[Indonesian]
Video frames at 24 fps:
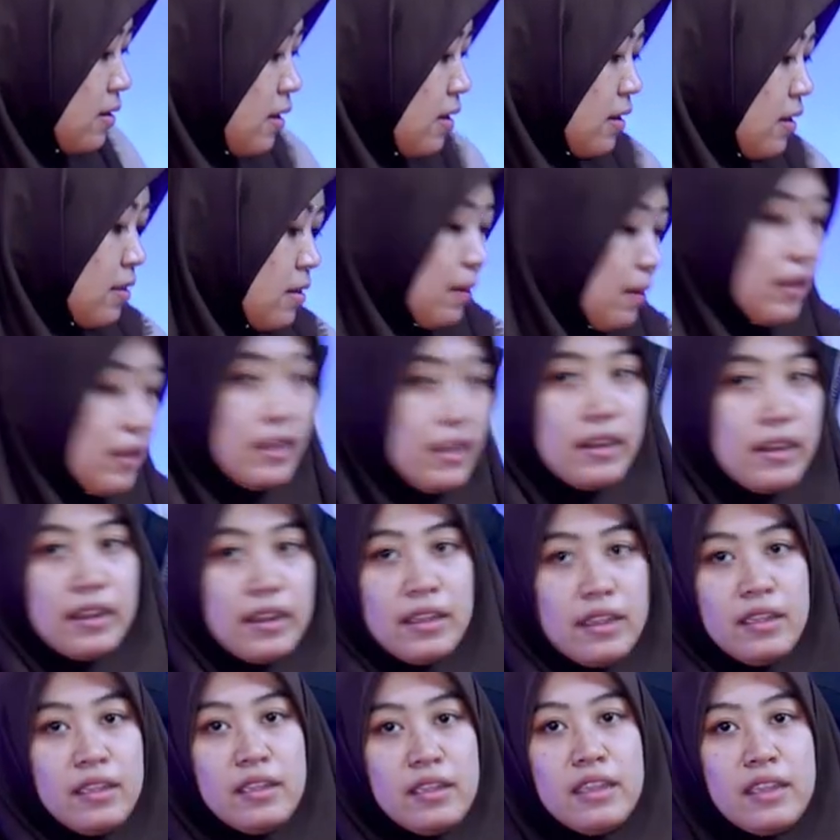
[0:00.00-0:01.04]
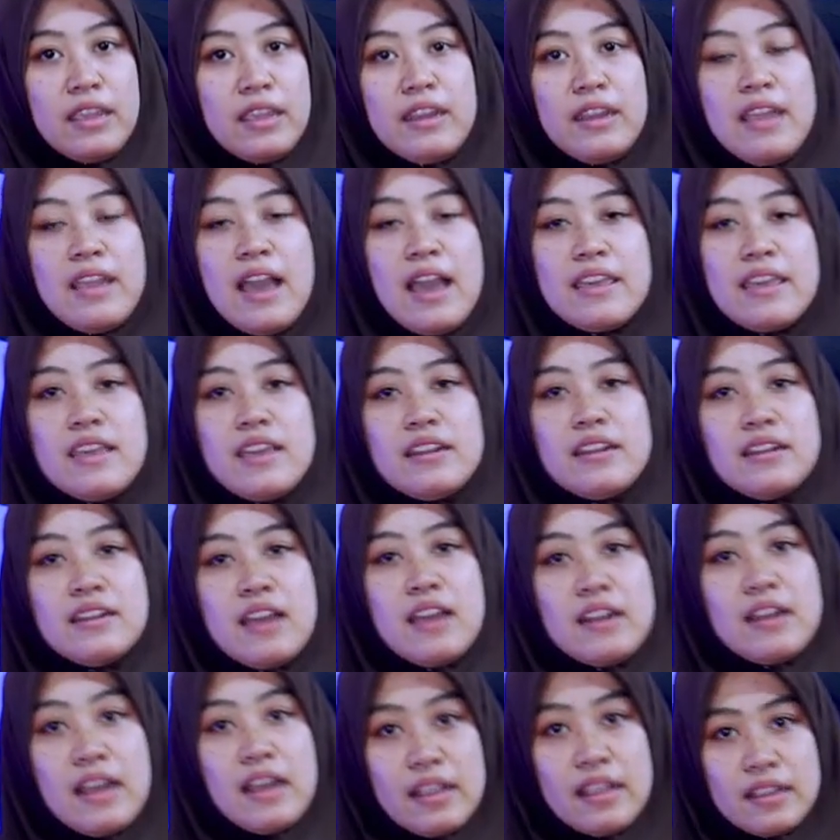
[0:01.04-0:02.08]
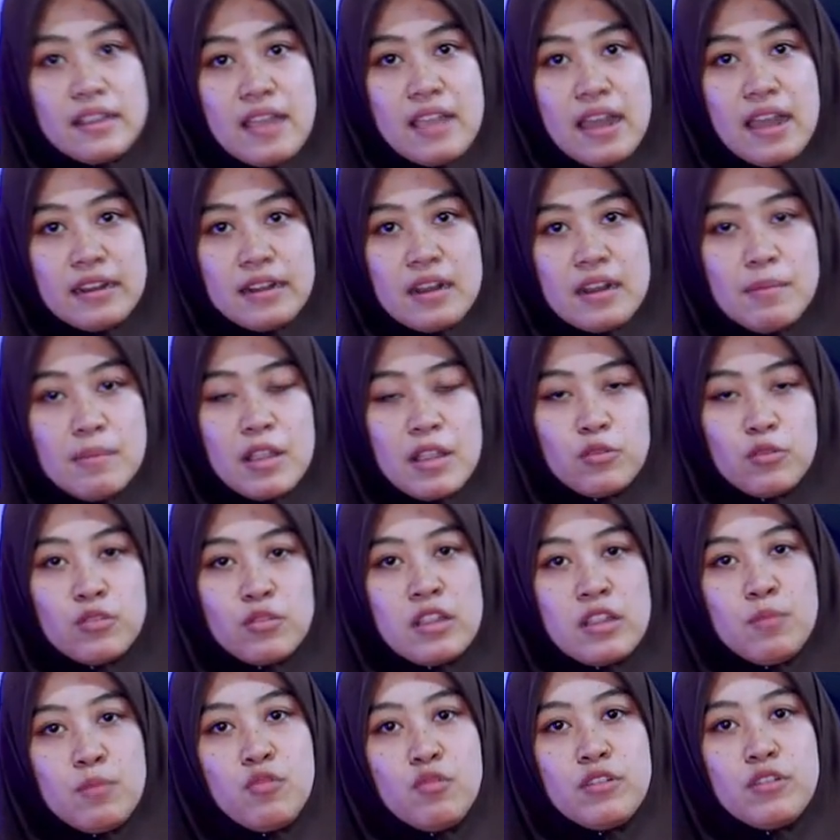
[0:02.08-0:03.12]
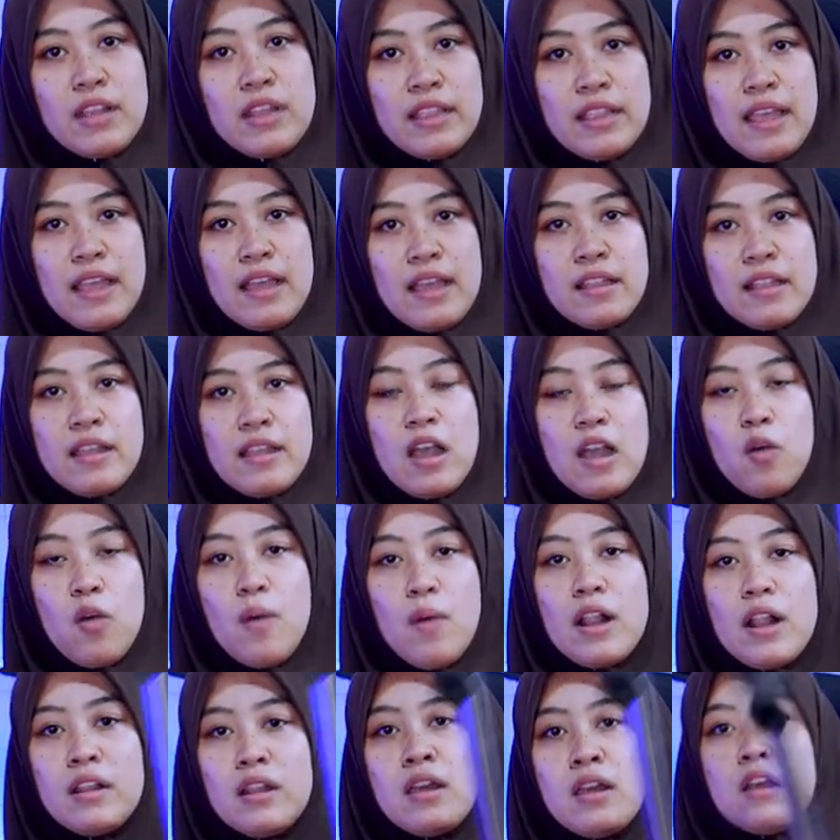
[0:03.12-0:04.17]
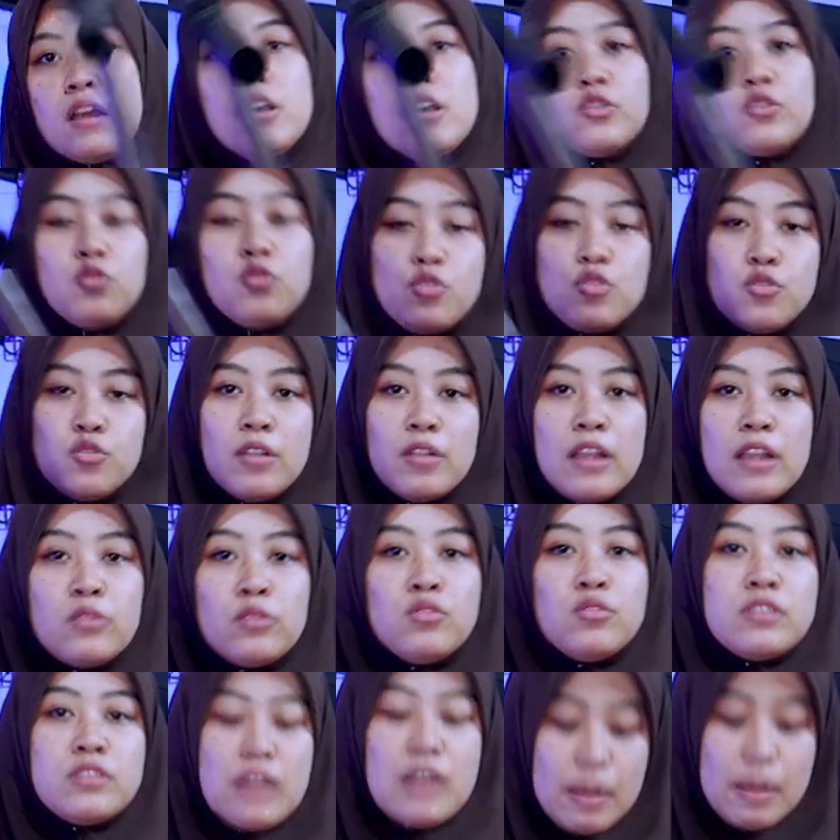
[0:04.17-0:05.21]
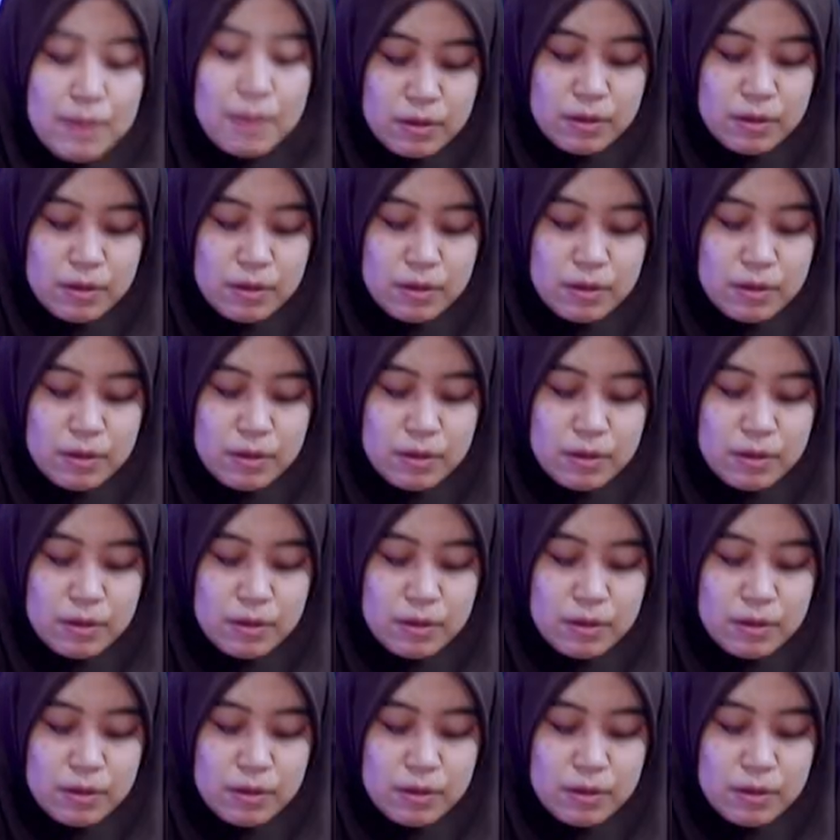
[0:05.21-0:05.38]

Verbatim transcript: seperti ini, ini hanya dengan harga 600.000 dari harga awal 780.000.